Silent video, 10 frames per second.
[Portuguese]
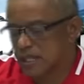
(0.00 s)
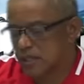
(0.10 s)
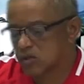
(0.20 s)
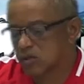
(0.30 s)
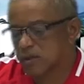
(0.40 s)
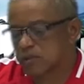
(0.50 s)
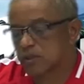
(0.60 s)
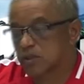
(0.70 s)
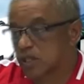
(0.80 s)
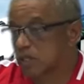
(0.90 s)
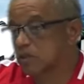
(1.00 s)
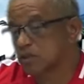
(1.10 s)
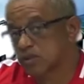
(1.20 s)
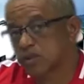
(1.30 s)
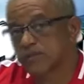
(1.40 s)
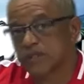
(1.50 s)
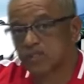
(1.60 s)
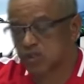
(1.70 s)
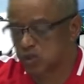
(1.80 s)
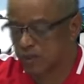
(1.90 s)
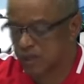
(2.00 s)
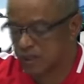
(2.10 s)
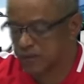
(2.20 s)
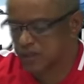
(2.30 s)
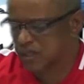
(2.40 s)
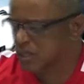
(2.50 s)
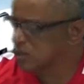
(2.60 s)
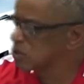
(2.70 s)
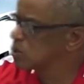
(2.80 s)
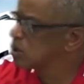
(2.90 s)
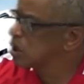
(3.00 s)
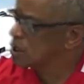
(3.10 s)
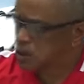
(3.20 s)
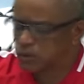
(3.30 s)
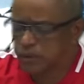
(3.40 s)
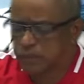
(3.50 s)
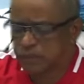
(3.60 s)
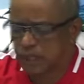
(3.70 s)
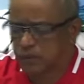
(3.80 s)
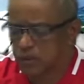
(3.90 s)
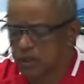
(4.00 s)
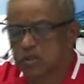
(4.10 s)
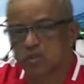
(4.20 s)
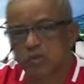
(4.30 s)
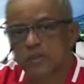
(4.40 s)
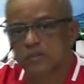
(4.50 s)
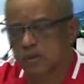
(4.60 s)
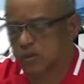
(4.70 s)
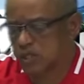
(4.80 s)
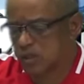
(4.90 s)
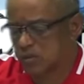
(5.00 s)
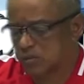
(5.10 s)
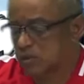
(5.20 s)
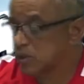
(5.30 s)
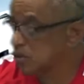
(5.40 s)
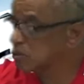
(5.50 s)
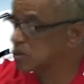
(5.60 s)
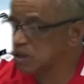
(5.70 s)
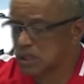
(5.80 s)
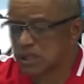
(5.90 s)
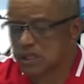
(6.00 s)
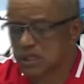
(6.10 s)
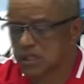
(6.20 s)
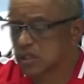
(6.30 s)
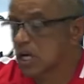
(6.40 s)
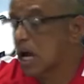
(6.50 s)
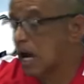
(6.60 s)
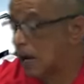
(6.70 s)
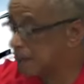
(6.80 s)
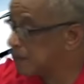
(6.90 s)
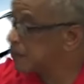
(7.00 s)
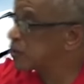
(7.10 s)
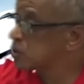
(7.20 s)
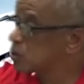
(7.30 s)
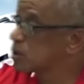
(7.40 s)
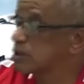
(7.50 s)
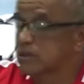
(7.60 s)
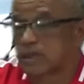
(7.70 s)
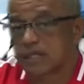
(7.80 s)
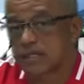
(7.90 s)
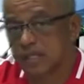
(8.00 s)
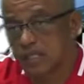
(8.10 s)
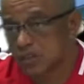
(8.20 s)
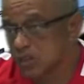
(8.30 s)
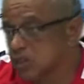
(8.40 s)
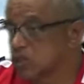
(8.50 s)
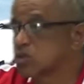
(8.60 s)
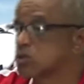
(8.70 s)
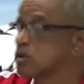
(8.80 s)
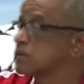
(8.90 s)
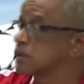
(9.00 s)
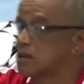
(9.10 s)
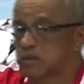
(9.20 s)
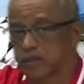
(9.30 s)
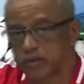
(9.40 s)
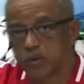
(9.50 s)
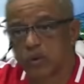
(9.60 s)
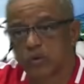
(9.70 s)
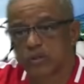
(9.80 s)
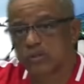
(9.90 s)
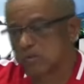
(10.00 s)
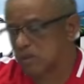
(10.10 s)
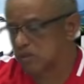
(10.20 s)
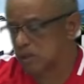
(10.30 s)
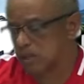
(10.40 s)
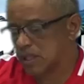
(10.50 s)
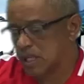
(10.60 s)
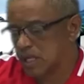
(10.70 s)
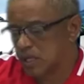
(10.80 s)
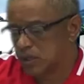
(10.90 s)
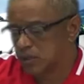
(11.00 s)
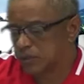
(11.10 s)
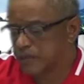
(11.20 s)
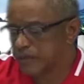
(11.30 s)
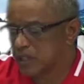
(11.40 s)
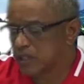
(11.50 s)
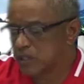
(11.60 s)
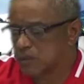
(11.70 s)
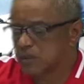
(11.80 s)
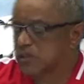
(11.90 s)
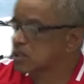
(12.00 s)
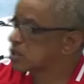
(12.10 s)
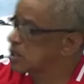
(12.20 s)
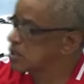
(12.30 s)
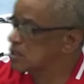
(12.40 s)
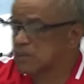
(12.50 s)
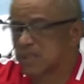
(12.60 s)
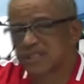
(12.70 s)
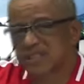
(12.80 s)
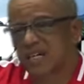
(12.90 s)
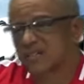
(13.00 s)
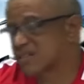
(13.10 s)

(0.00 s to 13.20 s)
né, sobre esse projeto, inclusive assisti uma entrevista do, do deputado Ulisses sobre esse projeto, um projeto muito interessante. A prefeitura está ciente disso, o deputado levou ao conhecimento da, do prefeito esse projeto que está sendo implantado,